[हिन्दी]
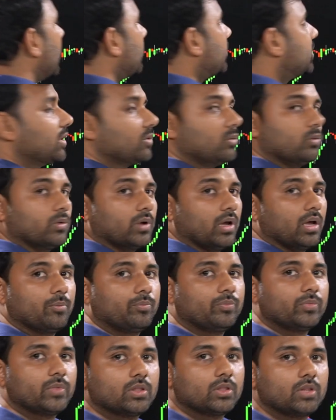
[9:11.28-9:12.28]
मजाक हो रहा है
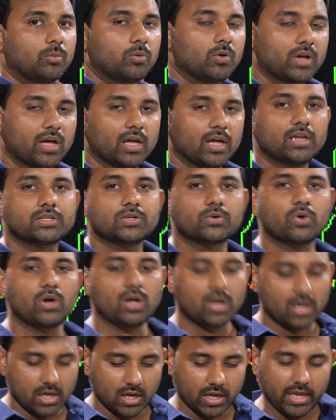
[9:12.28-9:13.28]
आपको कहना चाहूंगा
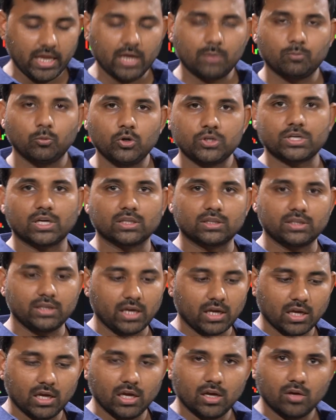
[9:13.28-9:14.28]
एक बुलिश आती है
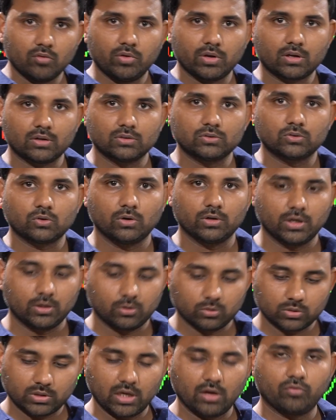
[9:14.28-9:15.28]
फिर कंसोलिडेट
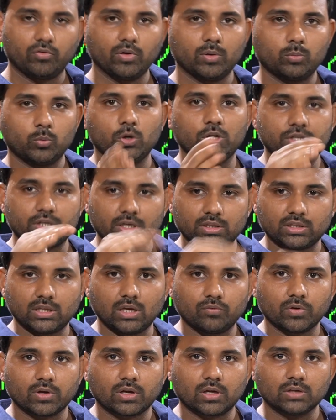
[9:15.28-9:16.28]
होता है फिर बुलिश आती है
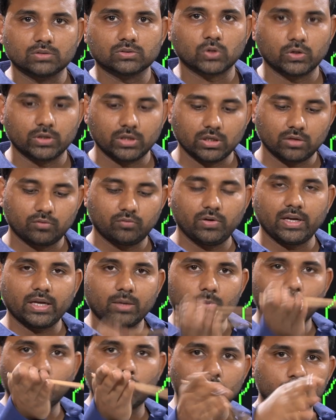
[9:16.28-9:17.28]
फिर कंसोलिडेट फिर
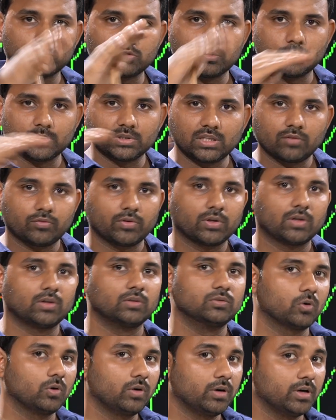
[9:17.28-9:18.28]
एक बुजू बनती है फिर
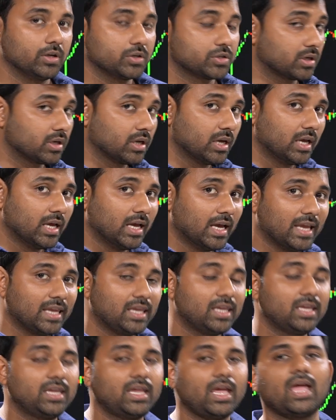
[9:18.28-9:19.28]
कंसोलिडेशन
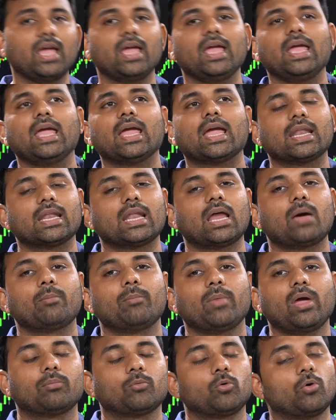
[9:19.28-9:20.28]
ये एक ना
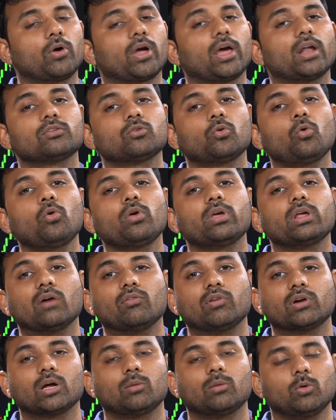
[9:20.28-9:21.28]
मैं आपको कहना चाहूंगा
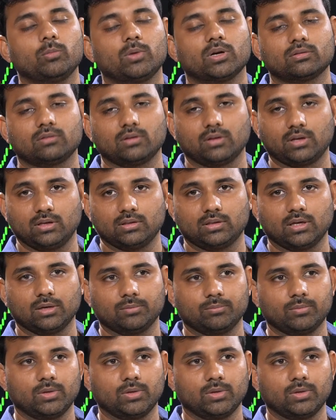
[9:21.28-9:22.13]
गिरावट का बहुत बड़ा संकेत है